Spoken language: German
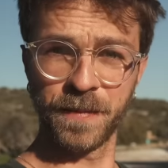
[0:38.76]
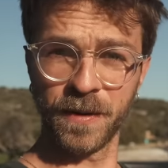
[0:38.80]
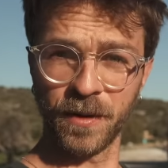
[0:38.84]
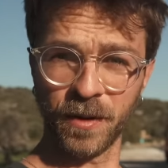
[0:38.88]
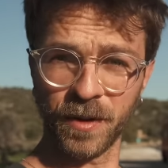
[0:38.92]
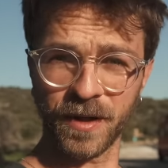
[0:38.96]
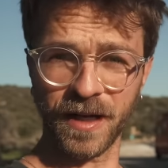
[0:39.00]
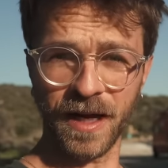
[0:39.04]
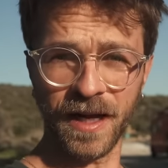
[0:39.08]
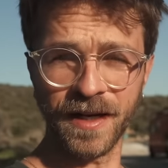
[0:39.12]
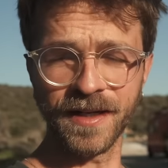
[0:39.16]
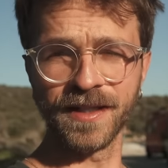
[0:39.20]
bin
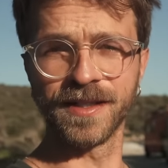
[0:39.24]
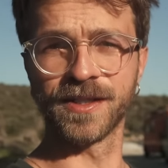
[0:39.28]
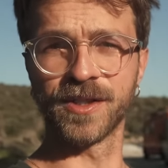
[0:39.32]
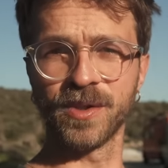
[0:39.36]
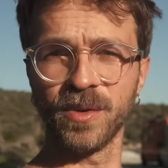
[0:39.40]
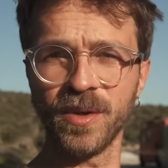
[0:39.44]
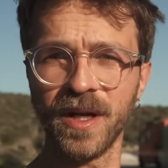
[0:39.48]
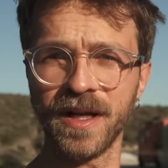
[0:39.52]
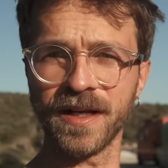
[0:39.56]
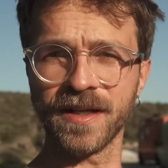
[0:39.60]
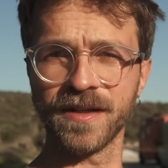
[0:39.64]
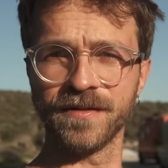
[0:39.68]
noch gar nicht
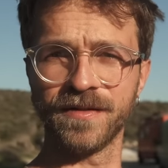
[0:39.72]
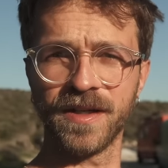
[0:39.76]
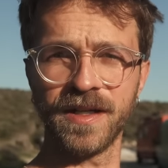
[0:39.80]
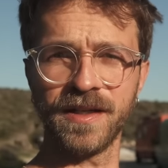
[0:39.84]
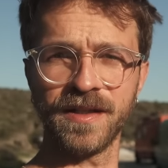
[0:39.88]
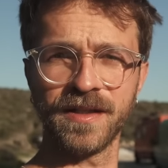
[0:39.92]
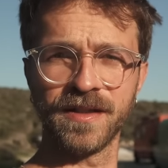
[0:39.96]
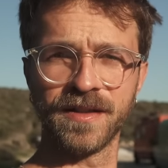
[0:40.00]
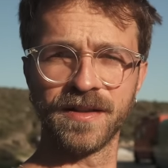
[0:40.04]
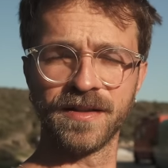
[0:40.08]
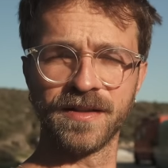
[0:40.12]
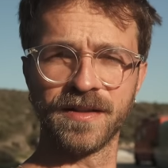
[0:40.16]
so lange
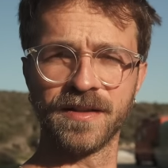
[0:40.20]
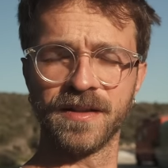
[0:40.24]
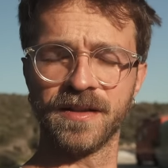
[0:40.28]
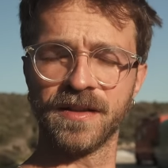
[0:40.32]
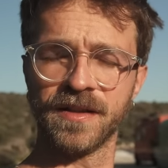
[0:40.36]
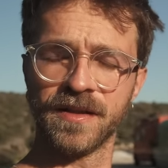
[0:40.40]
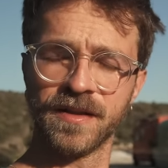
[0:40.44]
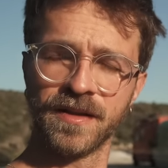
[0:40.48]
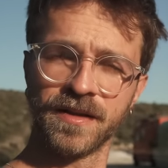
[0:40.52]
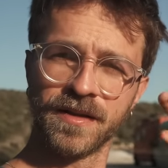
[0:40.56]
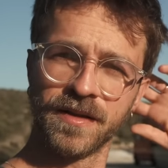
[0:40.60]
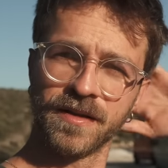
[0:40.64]
wach,
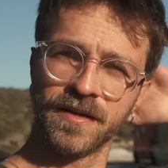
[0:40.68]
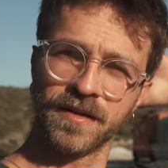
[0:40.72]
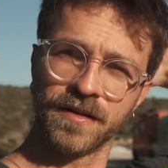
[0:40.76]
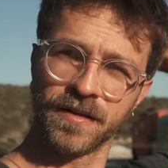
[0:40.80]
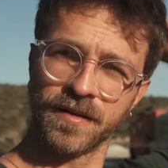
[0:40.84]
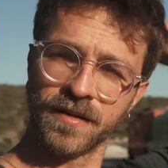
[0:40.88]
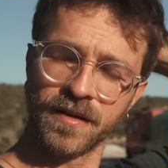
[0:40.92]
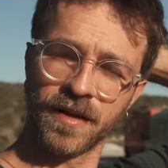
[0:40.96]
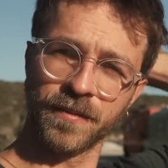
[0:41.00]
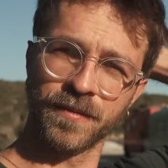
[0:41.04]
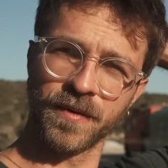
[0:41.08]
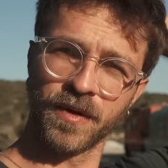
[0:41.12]

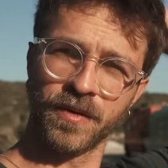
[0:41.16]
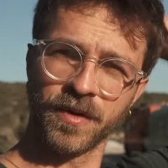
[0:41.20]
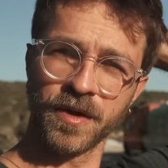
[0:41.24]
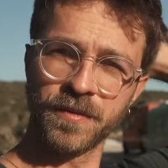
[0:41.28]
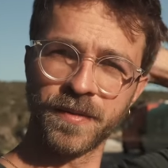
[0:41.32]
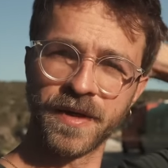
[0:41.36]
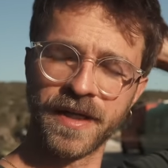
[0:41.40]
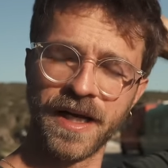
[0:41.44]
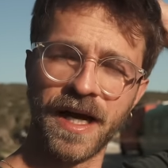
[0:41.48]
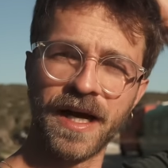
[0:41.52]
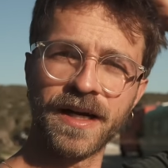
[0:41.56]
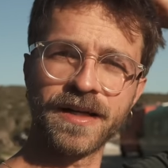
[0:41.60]
habe mir noch
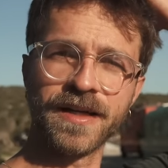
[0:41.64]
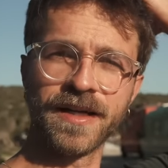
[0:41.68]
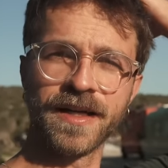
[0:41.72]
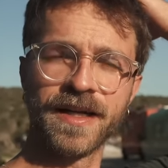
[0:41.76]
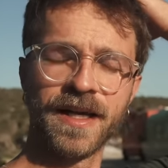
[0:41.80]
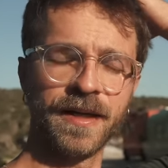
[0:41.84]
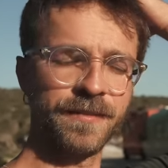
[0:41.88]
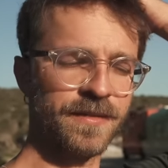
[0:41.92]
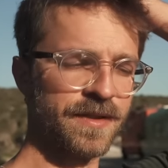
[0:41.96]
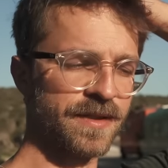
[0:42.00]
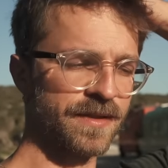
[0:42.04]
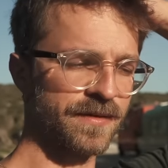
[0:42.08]
nicht mal die Haare
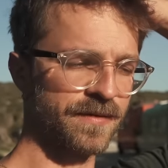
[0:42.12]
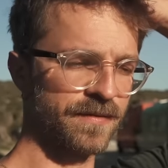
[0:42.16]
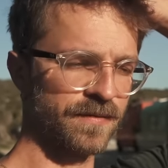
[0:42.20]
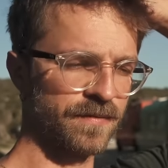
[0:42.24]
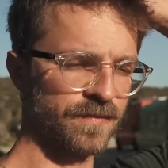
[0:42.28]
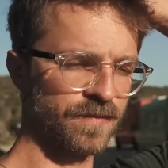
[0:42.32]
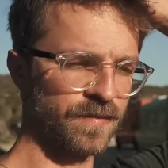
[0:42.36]
gekämmt,